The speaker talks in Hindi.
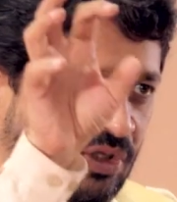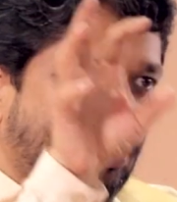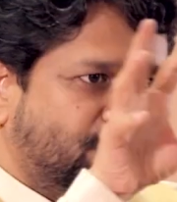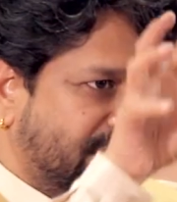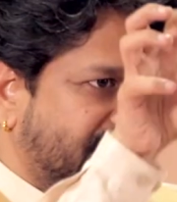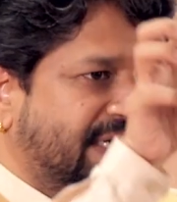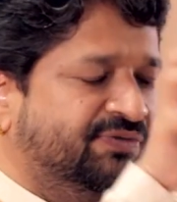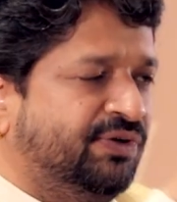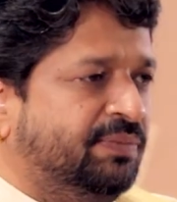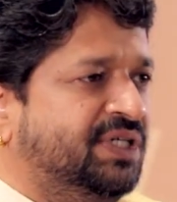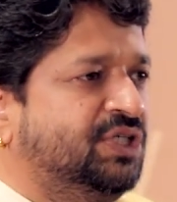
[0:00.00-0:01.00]
इधर उधर से
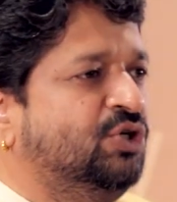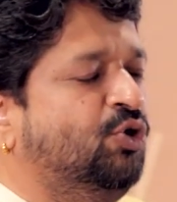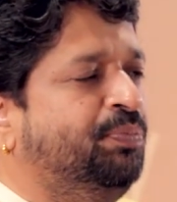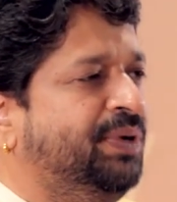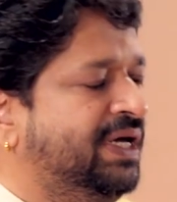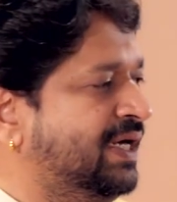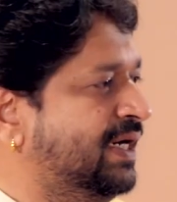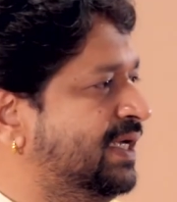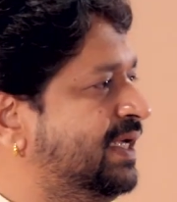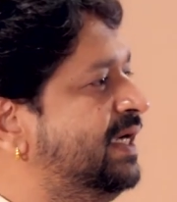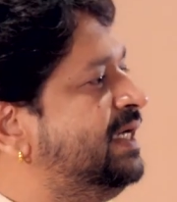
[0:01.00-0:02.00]
इंफॉर्मेशन को पिक
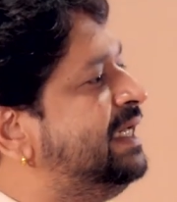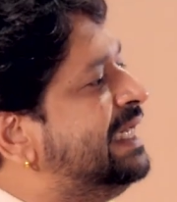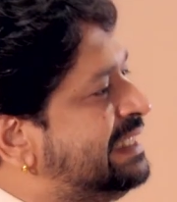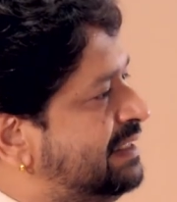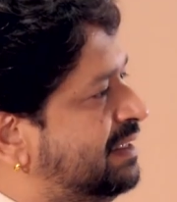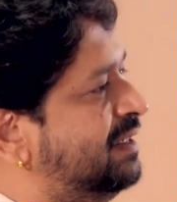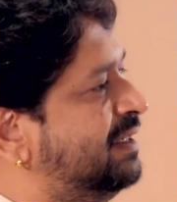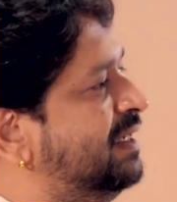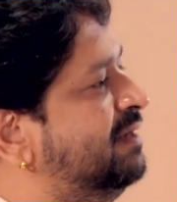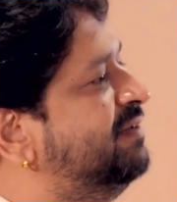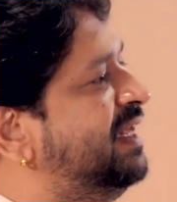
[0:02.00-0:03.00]
करके टेस्ट
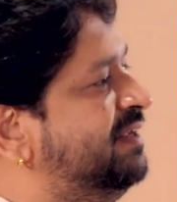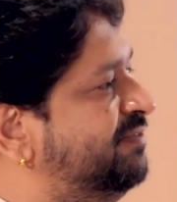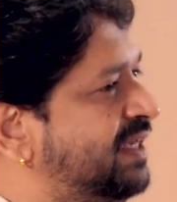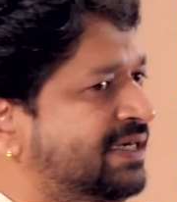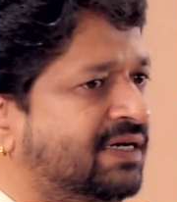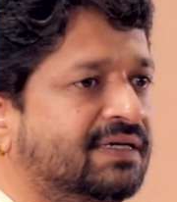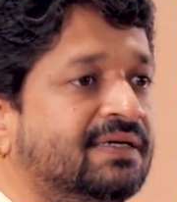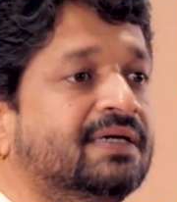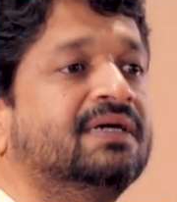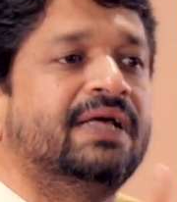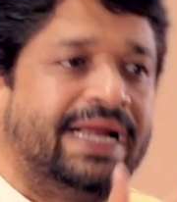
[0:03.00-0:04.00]
करके वेरीफाई
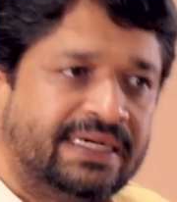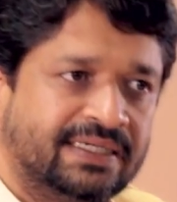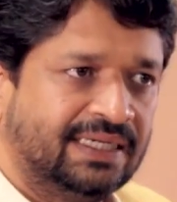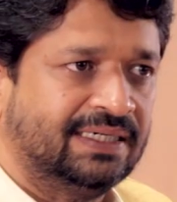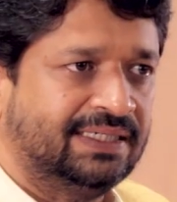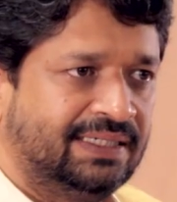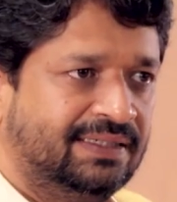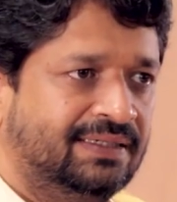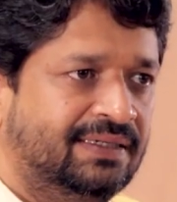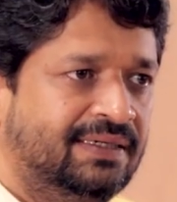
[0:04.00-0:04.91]
करके करेक्ट करके